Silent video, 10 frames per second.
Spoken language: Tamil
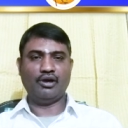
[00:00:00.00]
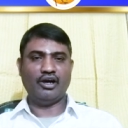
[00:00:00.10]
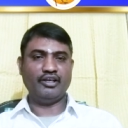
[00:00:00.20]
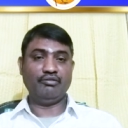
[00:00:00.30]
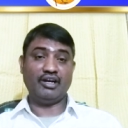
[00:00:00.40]

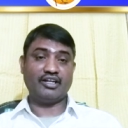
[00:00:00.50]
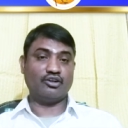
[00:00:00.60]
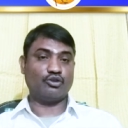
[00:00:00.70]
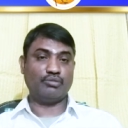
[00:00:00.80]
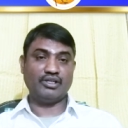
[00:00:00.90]

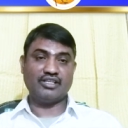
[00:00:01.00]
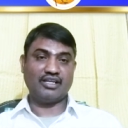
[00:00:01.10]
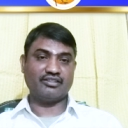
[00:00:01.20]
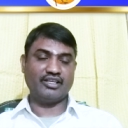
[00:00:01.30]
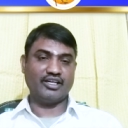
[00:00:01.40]
அறிவாற்றல் ரொம்ப
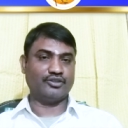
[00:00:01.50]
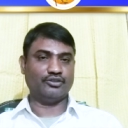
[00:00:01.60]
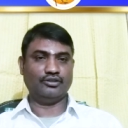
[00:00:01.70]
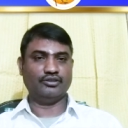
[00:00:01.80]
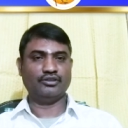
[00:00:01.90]
ஜாஸ்தியாக
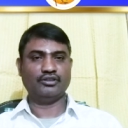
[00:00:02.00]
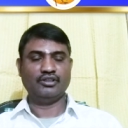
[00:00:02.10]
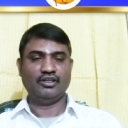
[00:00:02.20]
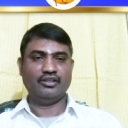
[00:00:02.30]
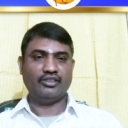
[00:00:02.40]
இருக்கும்
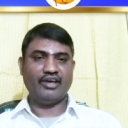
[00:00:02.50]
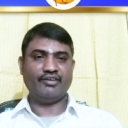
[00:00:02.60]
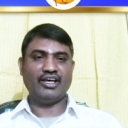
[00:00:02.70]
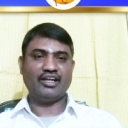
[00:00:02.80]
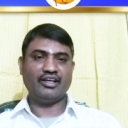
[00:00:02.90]

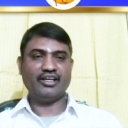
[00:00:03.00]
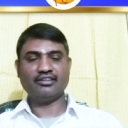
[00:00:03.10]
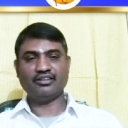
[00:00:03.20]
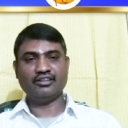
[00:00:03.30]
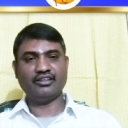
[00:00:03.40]
தேவையான
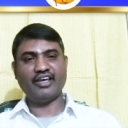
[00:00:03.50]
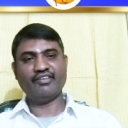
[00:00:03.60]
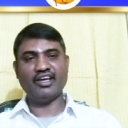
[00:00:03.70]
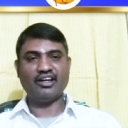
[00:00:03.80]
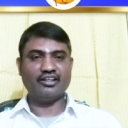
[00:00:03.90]
நேரத்துக்கு
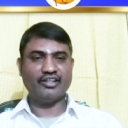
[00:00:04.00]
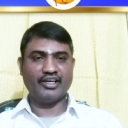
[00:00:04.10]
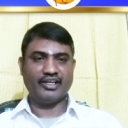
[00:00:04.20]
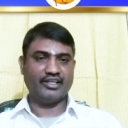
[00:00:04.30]
தேவையானதை